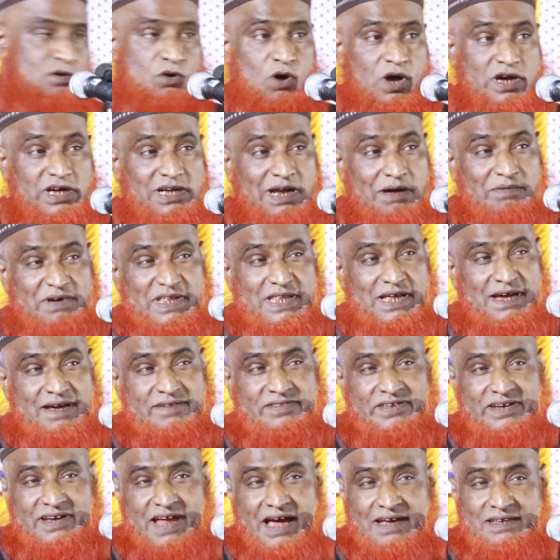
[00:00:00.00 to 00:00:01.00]
নয়টা বাজে
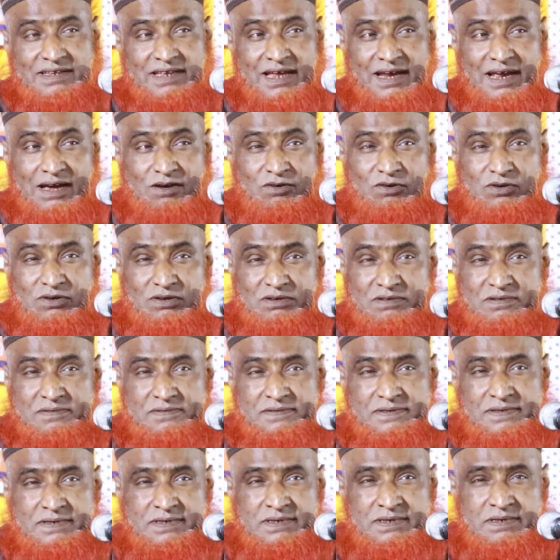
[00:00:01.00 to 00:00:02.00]
গেছে ডাক্তার এখন
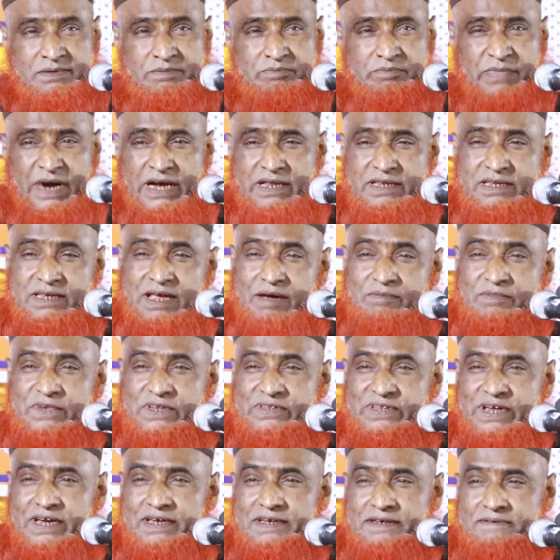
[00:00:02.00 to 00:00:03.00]
বাড়িতে
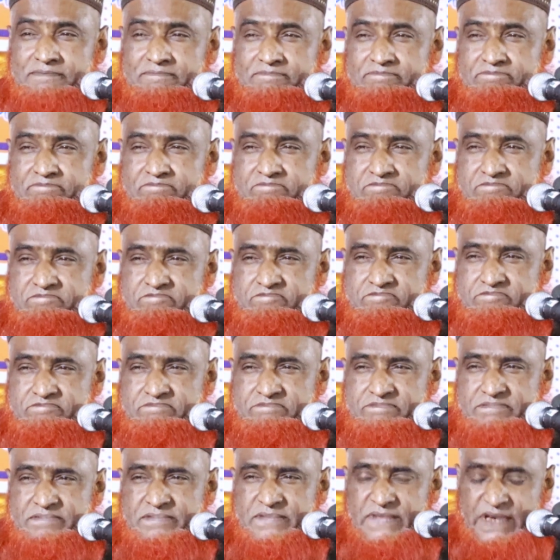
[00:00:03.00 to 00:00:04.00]
কেমনে যাই
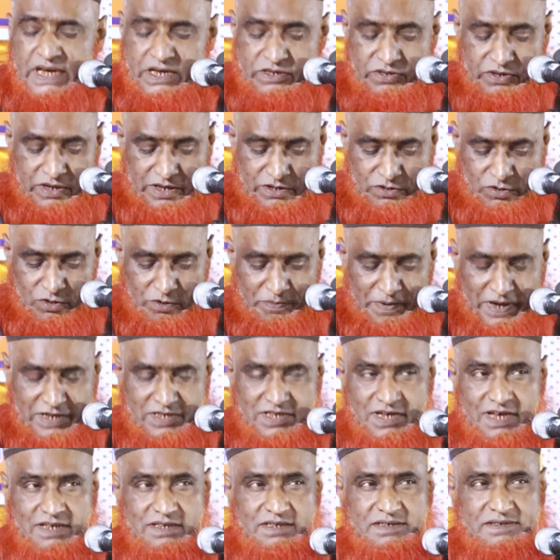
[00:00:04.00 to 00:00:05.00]
এই জন্য তোর
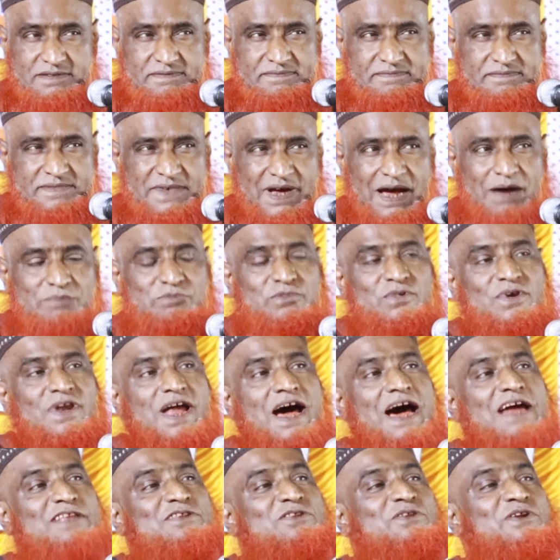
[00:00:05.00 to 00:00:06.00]
বাসা
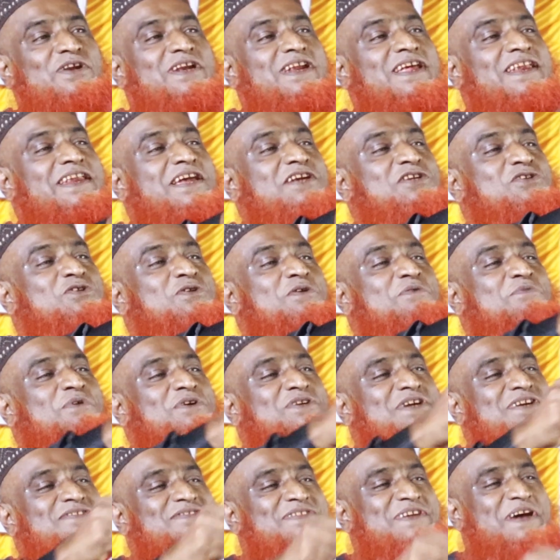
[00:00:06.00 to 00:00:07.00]
আবদুল্লাহ হাত ধরে নিয়ে রেস্ট হয়ে
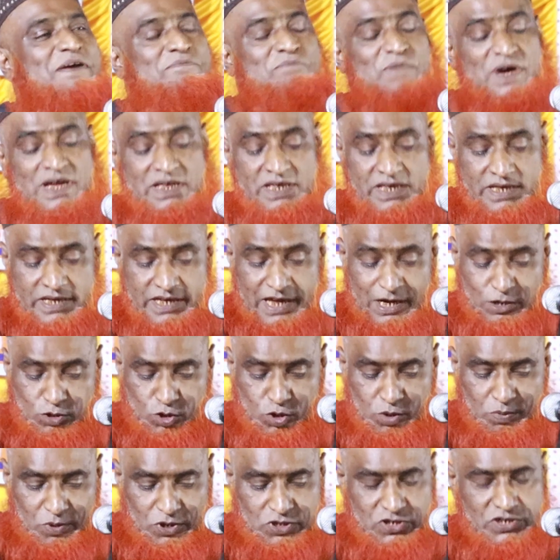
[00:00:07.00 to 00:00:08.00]
বসাইছে আব্বা
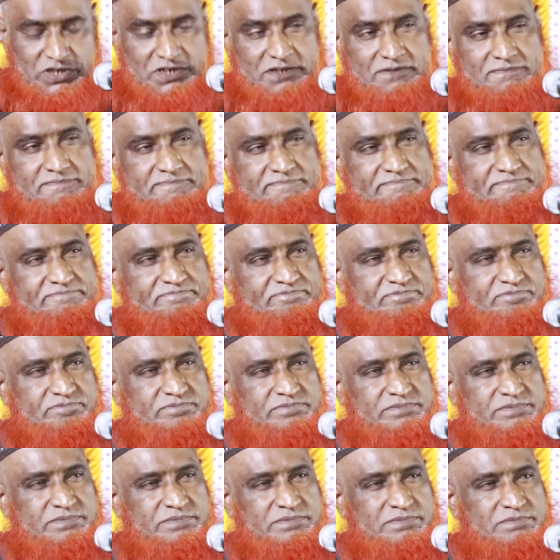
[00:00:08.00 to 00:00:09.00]
একটু বসেন
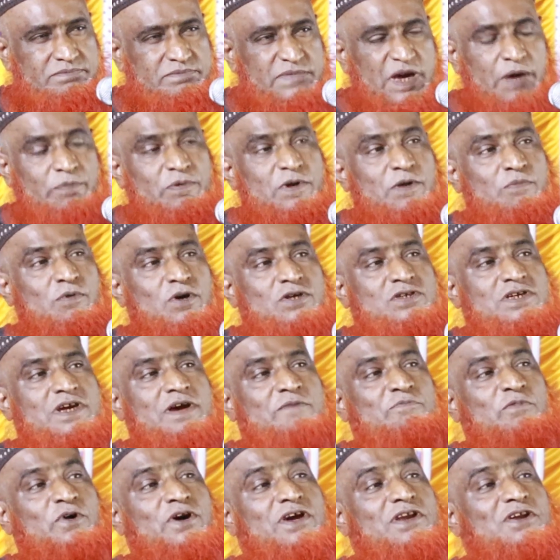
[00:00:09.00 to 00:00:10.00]
বাপরে
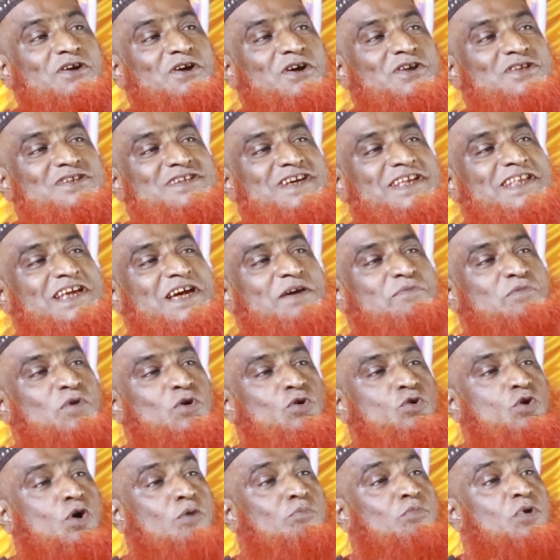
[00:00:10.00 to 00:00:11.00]
বসায় বইয়ের ঘর যা দেখে
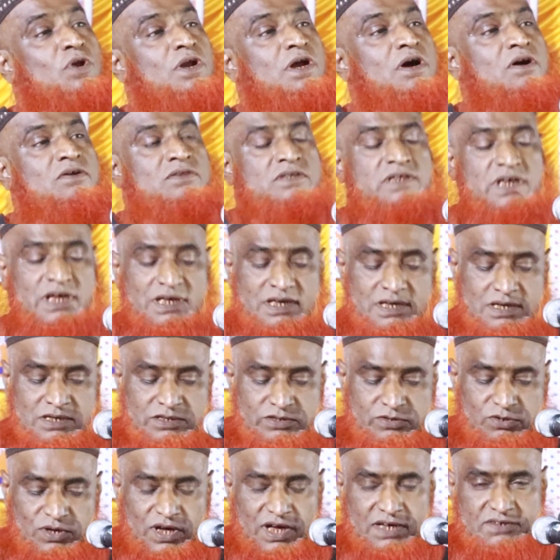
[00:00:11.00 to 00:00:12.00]
বউ কম্বল ঘর দিয়ে
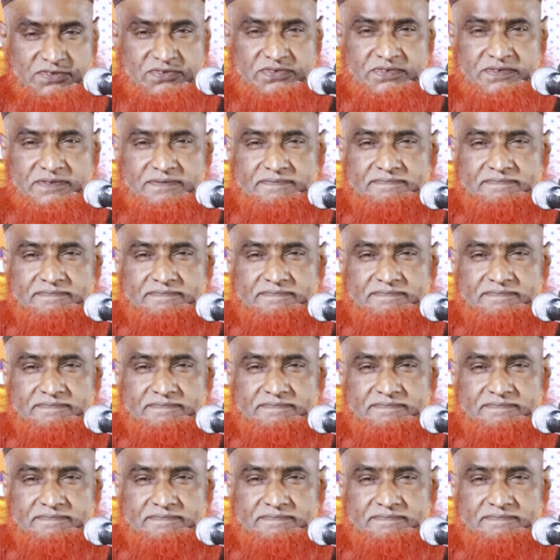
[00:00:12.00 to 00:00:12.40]
শুয়ে আস